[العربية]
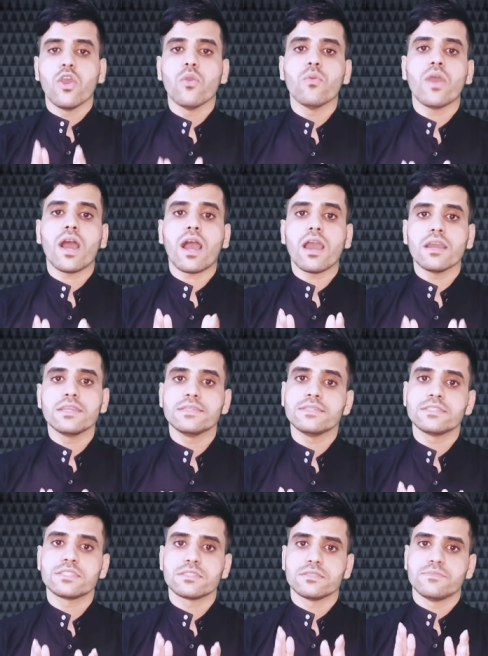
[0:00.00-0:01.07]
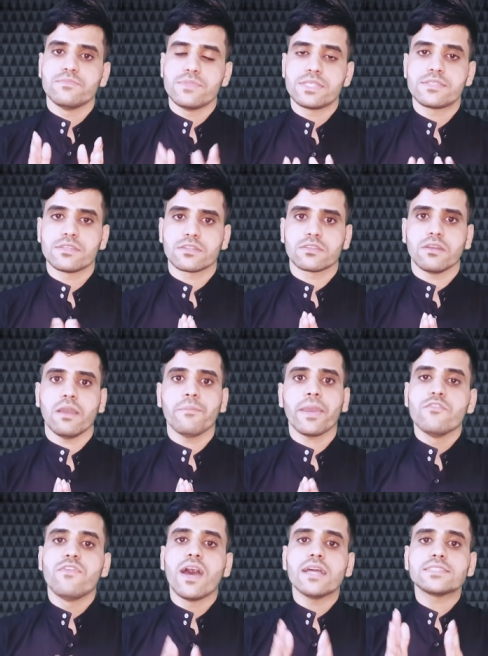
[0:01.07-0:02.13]
هو عايش بالسرداب
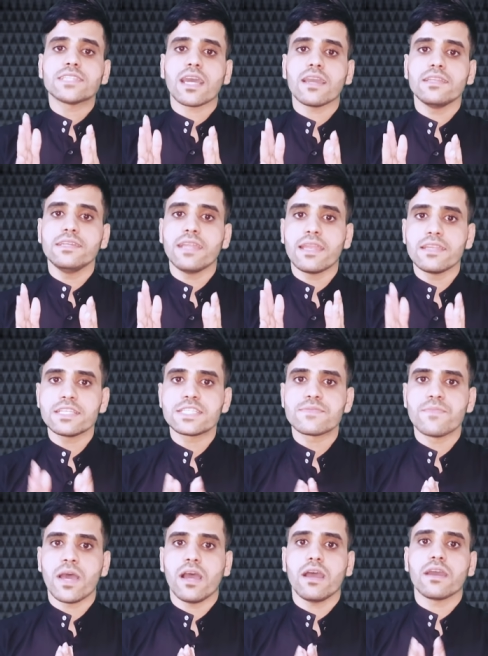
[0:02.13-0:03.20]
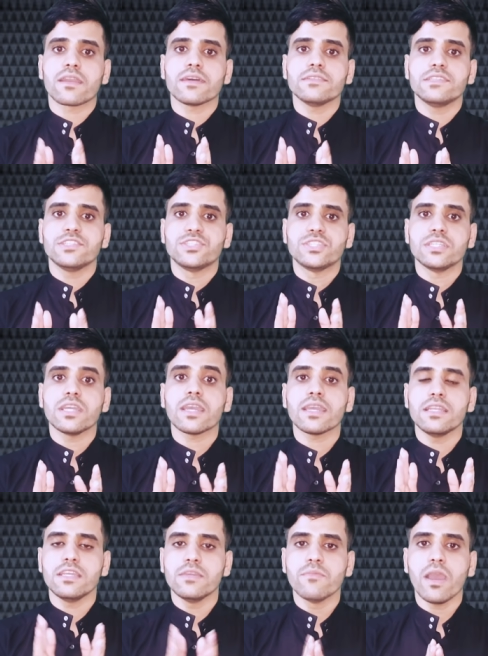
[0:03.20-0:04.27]
فهسه خلينا نسمع رد الشيخ
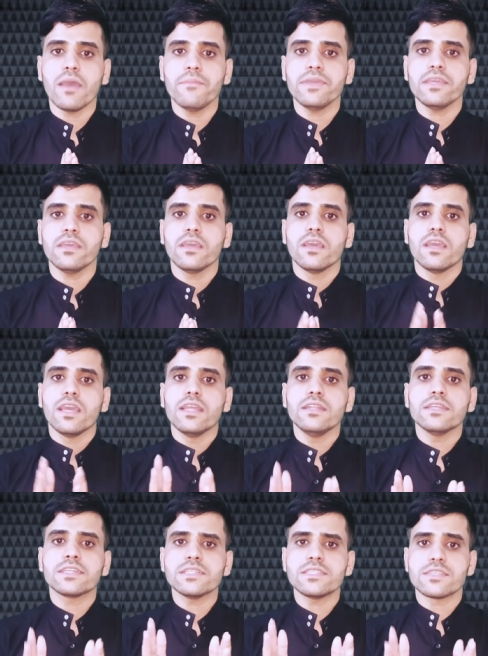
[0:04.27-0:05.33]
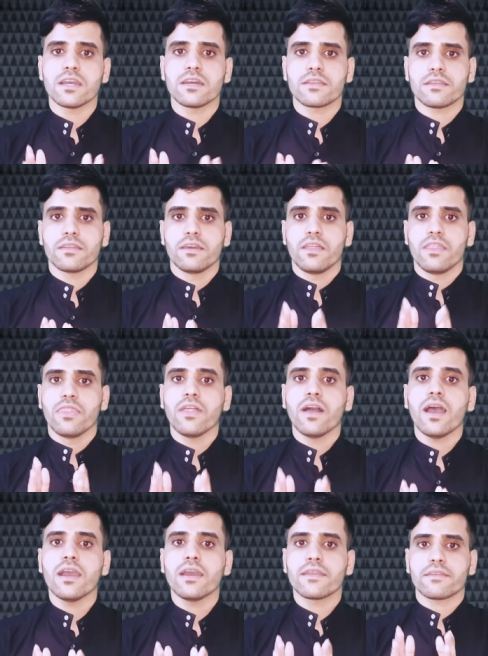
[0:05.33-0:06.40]
الإمامي اللي كسر
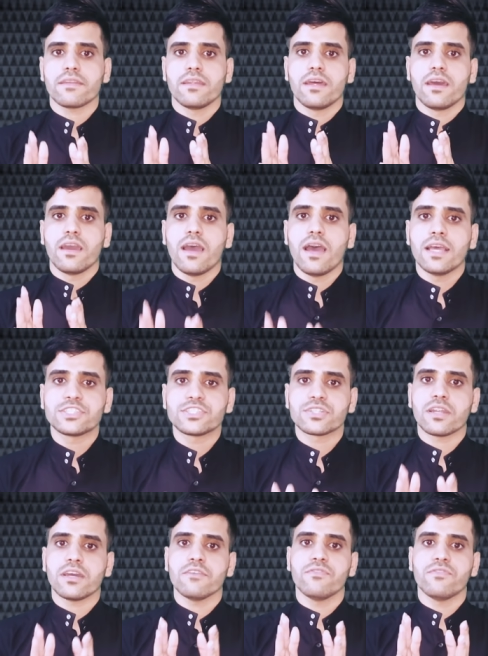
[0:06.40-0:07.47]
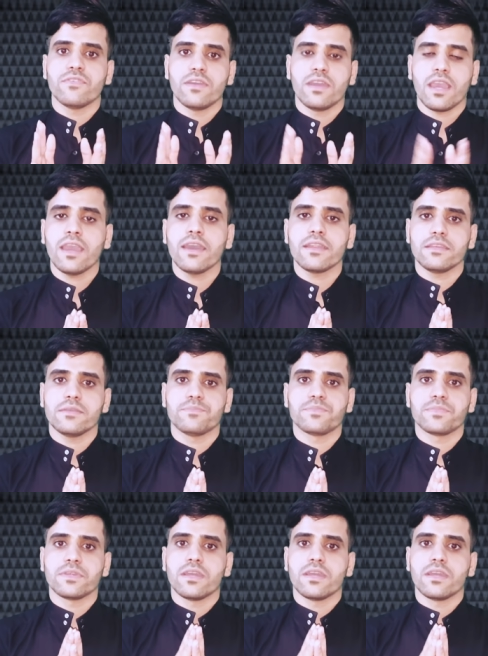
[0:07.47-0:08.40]
ظهر أشرف غريب